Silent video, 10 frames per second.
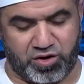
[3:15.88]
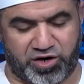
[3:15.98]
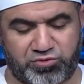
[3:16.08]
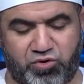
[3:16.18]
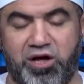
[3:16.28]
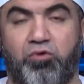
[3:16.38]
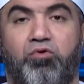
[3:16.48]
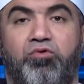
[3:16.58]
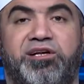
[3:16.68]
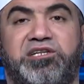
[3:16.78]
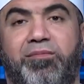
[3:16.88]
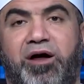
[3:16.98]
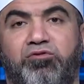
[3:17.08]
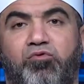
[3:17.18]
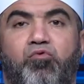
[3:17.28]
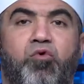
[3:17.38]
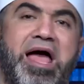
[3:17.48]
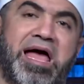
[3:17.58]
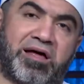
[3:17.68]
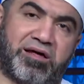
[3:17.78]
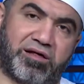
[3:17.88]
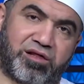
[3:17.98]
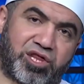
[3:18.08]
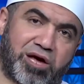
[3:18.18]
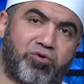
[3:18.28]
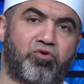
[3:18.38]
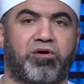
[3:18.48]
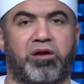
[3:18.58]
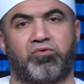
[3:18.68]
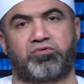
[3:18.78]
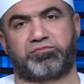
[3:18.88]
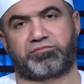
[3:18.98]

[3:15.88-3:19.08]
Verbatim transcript: رجل ويقولون سبعة وثامنهم كلبهم